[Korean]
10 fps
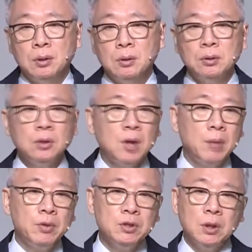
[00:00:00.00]
근데도
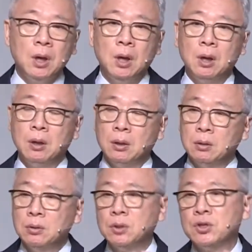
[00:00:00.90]
아버지가
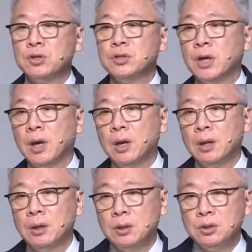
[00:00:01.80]
너 전쟁에
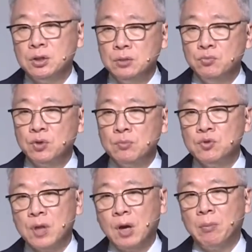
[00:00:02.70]

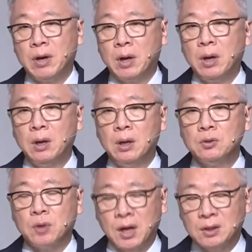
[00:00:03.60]
심부름 나와봐라.
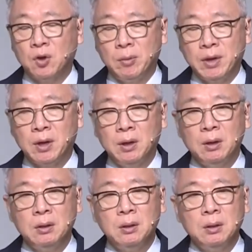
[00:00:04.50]
좀 갔다 와봐라.
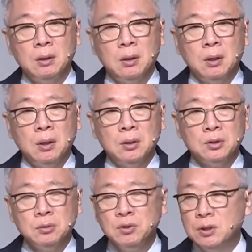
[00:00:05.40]

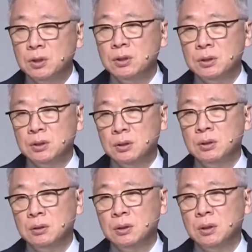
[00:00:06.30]
지금 그런,
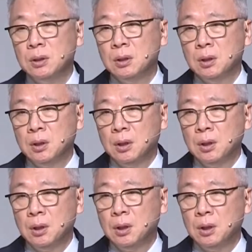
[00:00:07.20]
그런,
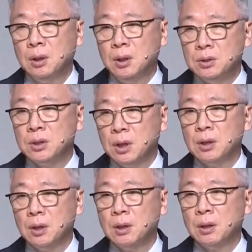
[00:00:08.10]

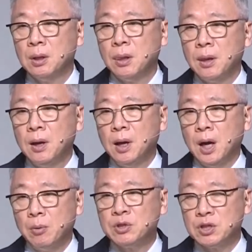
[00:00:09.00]
이제
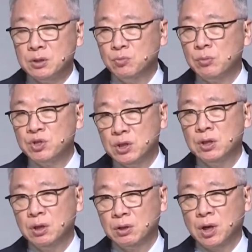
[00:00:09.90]
아버지가 심부름
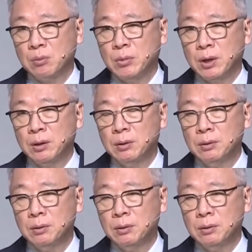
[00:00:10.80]
시키는 거란 말이에요.